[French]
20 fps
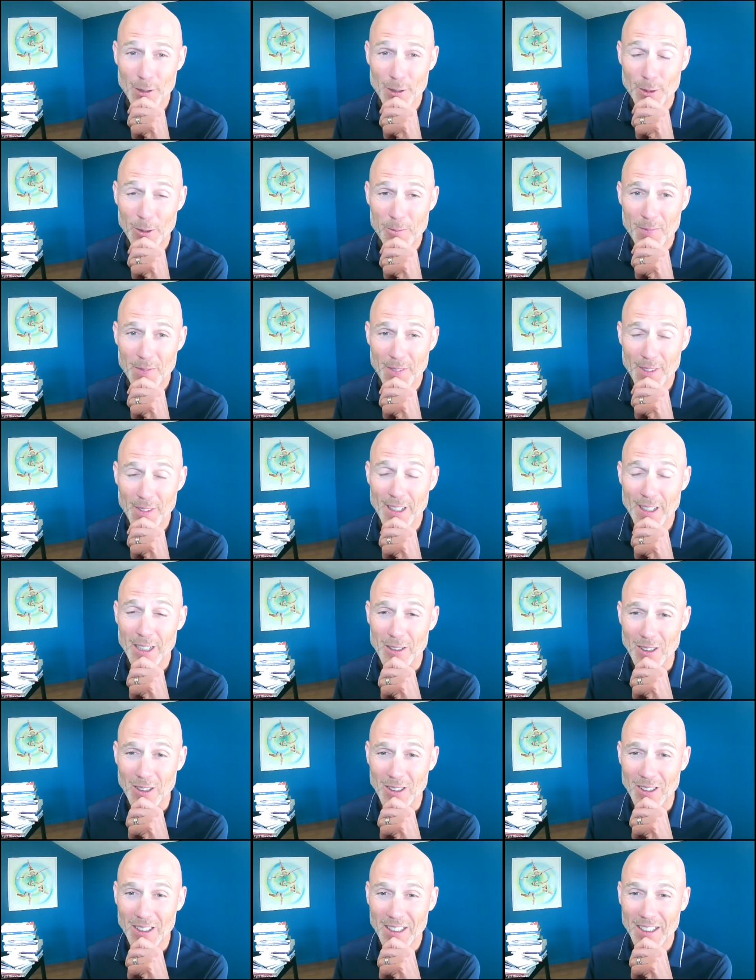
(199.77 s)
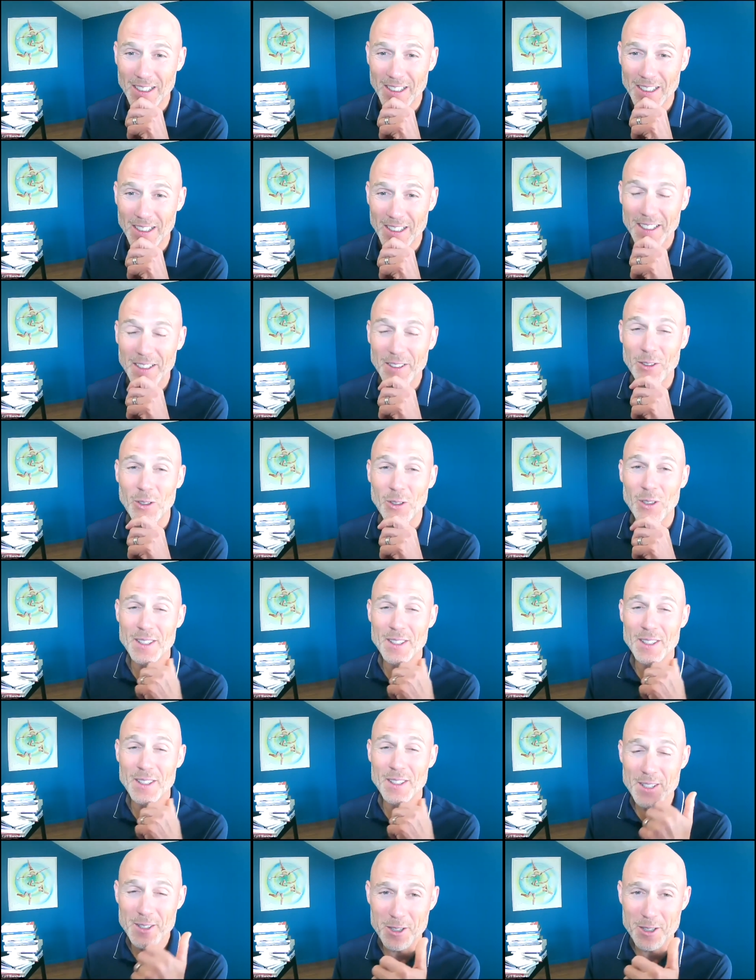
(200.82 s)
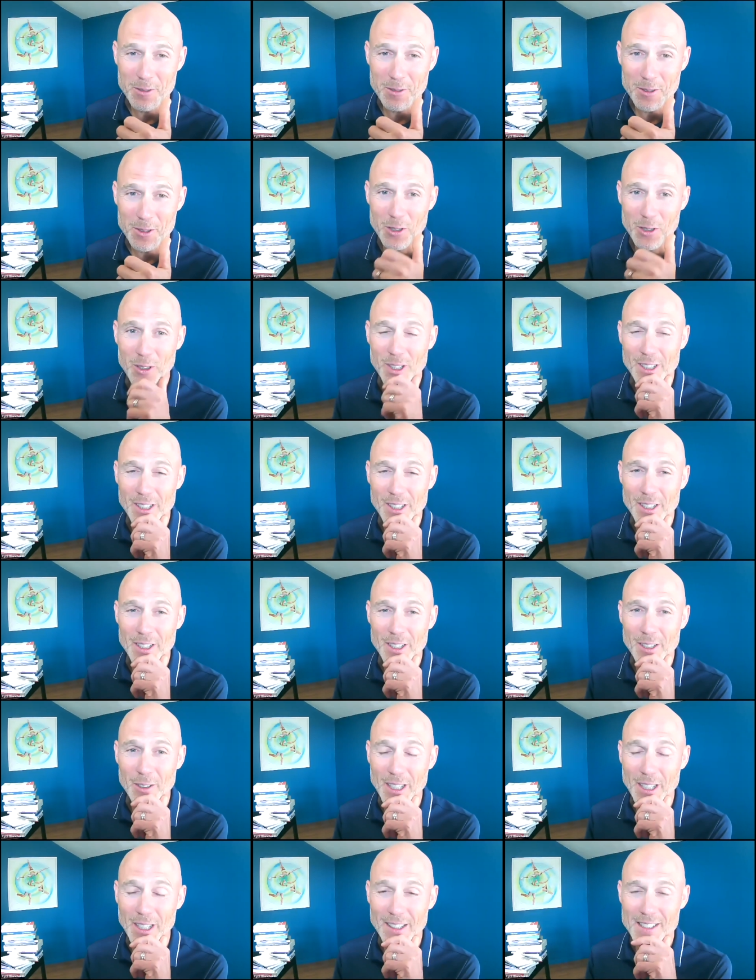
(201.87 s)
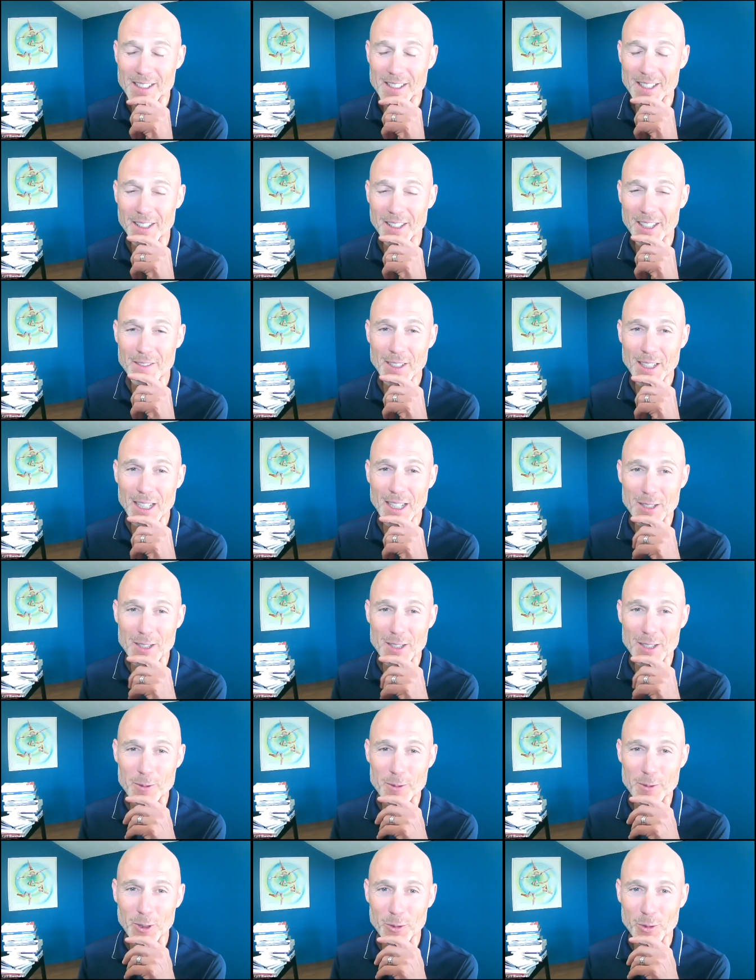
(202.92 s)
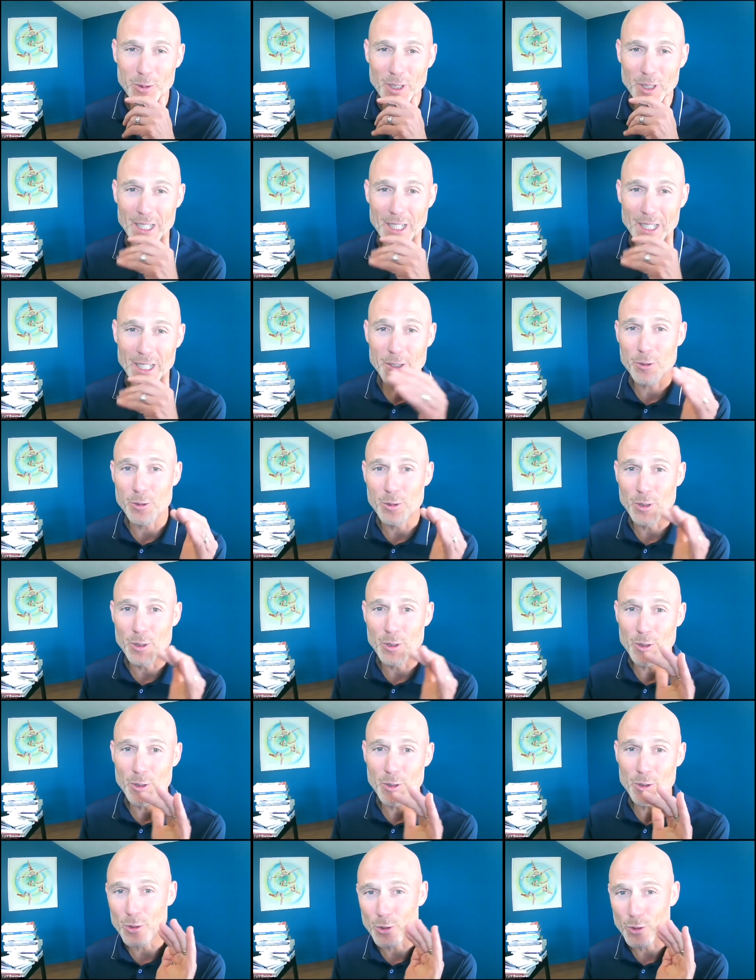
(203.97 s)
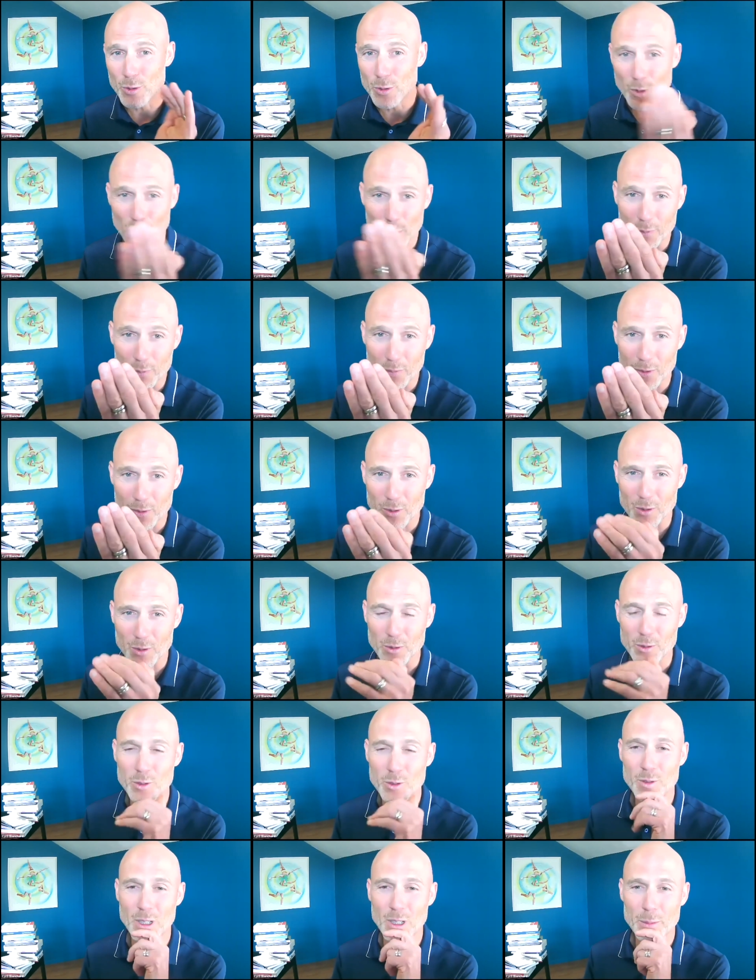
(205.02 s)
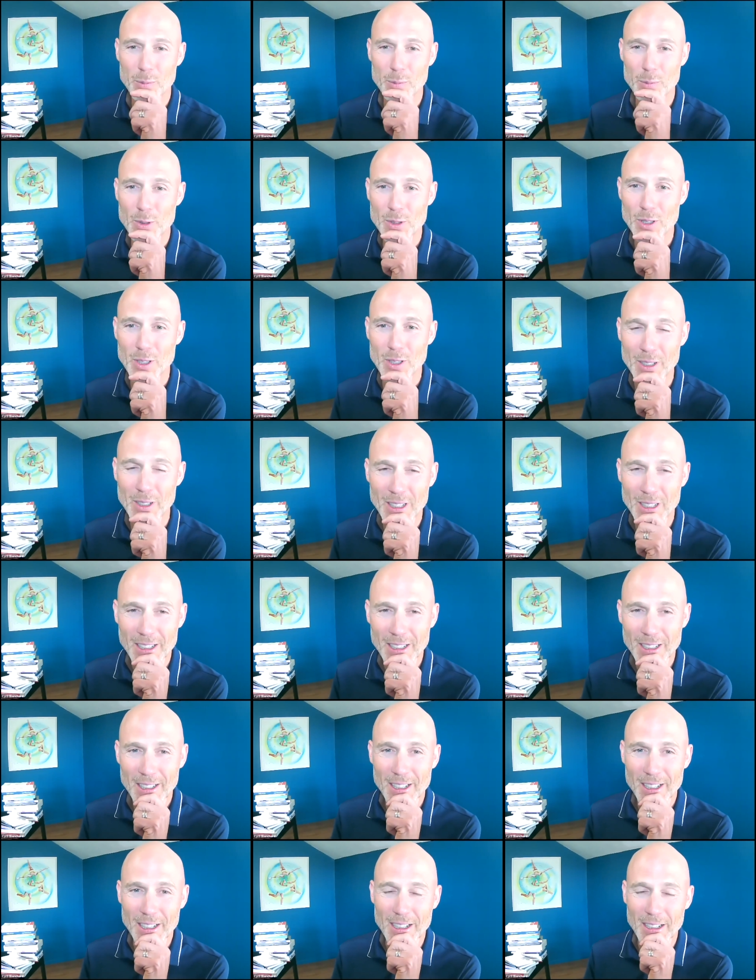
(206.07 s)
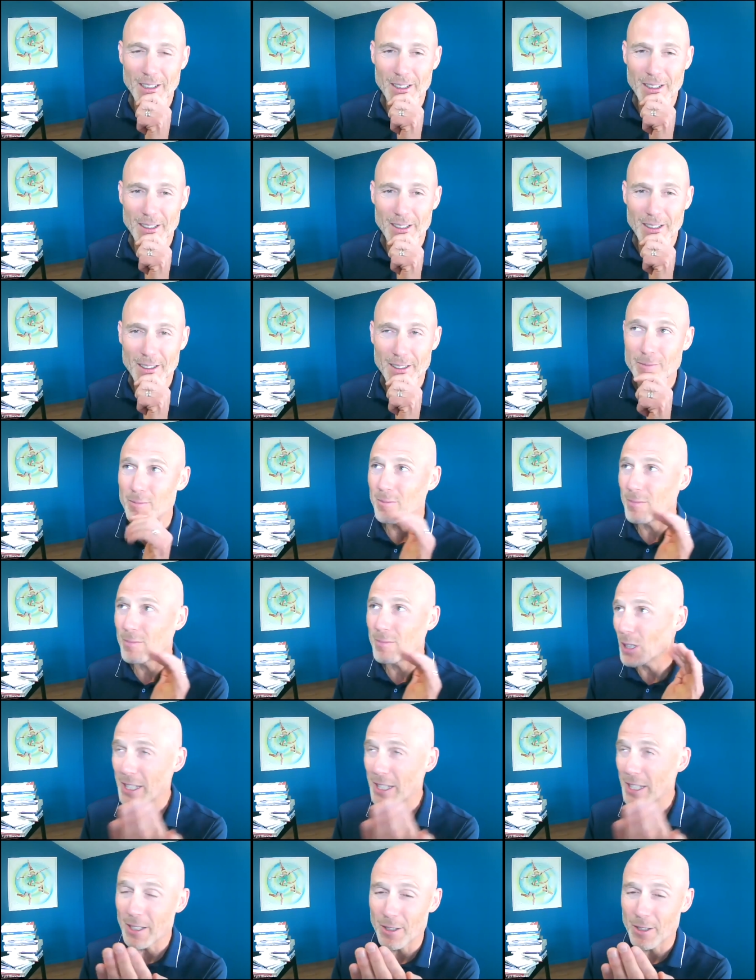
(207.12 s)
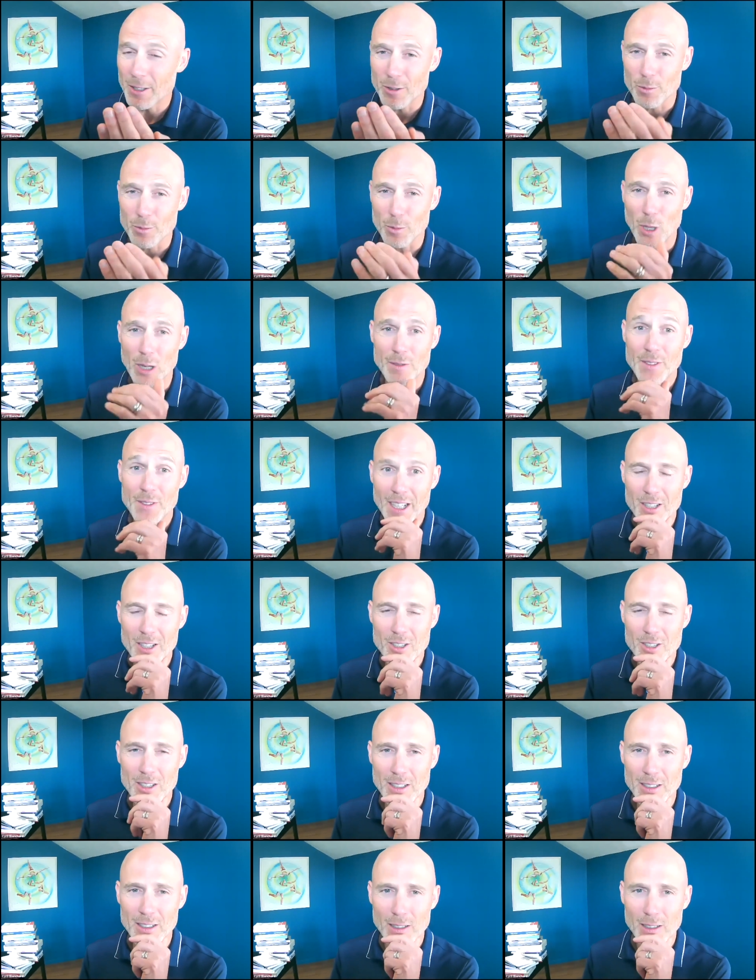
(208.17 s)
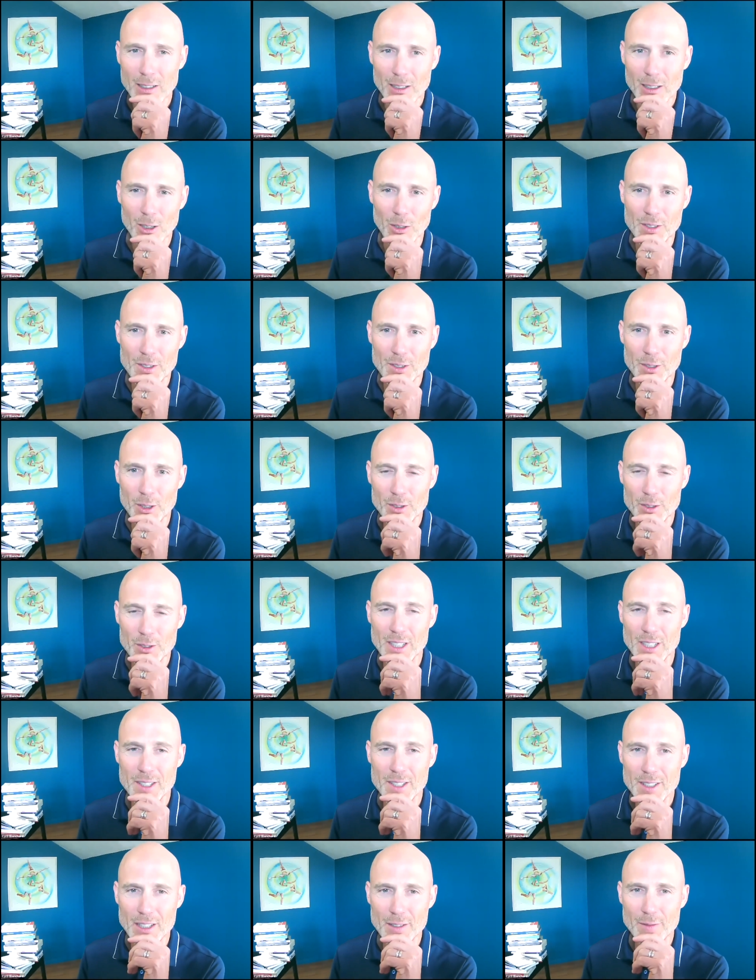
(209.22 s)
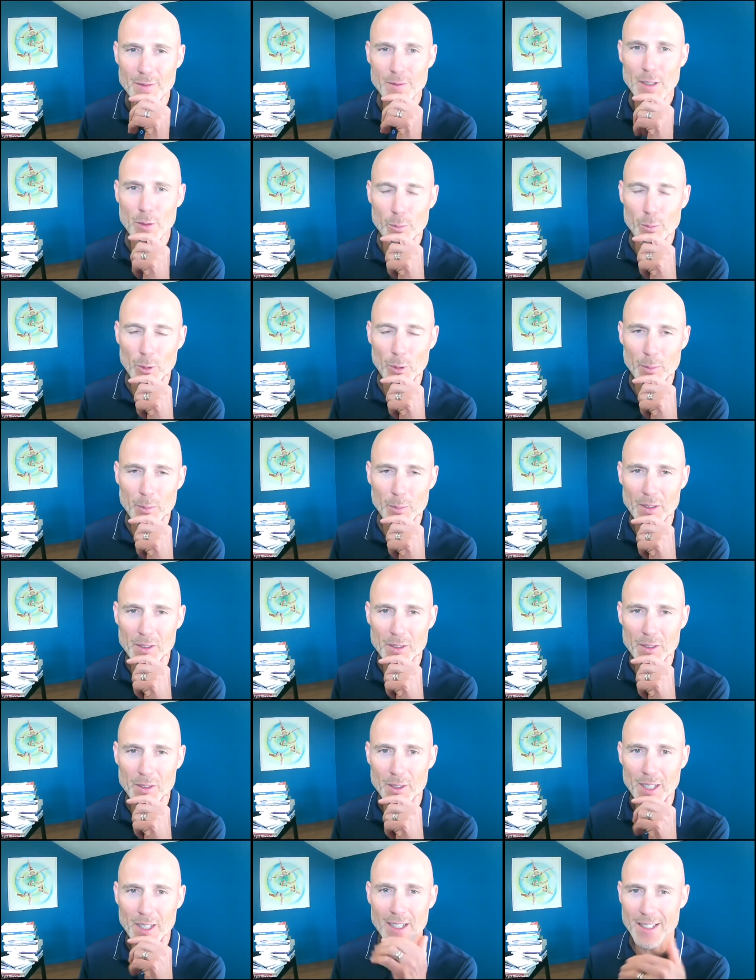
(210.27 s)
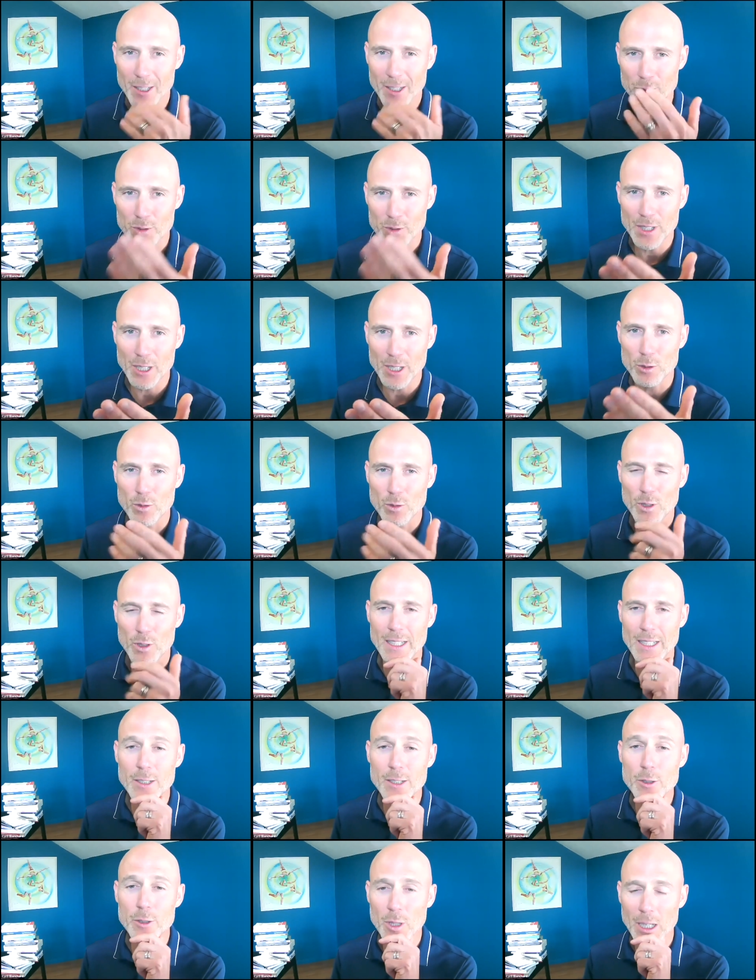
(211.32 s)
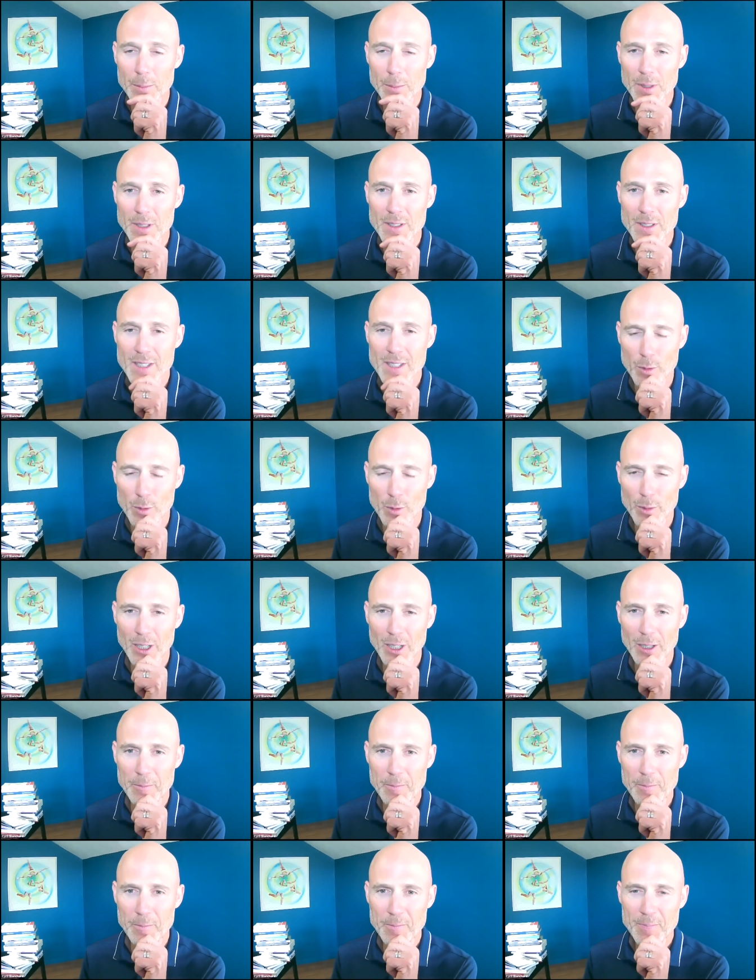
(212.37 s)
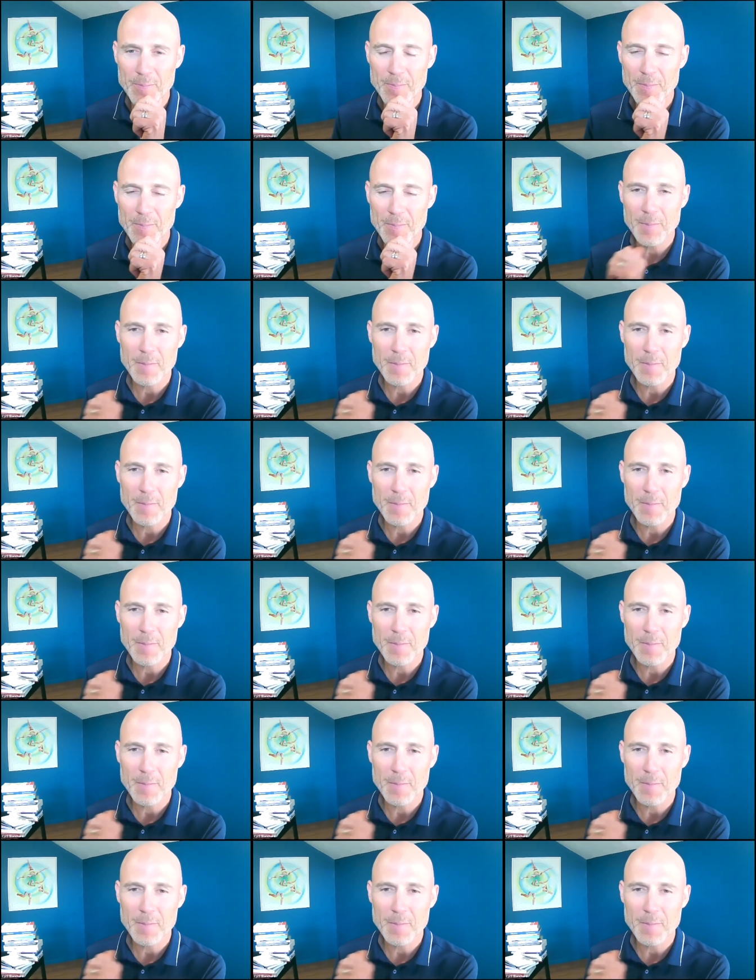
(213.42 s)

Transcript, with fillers: ans, d'accord. Donc à 19 ans, euh, ok, tu as cette révélation en tout cas et tu, tu, tu, hop, tu, tu fais un peu une... Euh, allez, tu fais un virage là en disant, tiens Steve, développement personnel, et c'est là que tu découvres la lecture rapide, à ce moment-là c'est